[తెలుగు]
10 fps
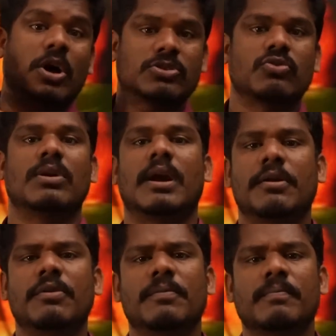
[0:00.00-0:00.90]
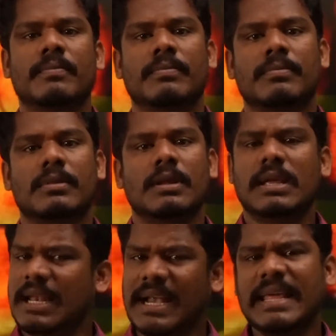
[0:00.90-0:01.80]
దాచుకున్నాడు
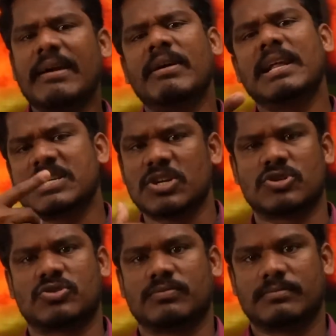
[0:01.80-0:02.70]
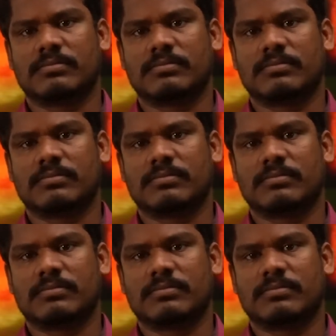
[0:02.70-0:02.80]
ఇలాంటి ఏమైనా చేయొచ్చు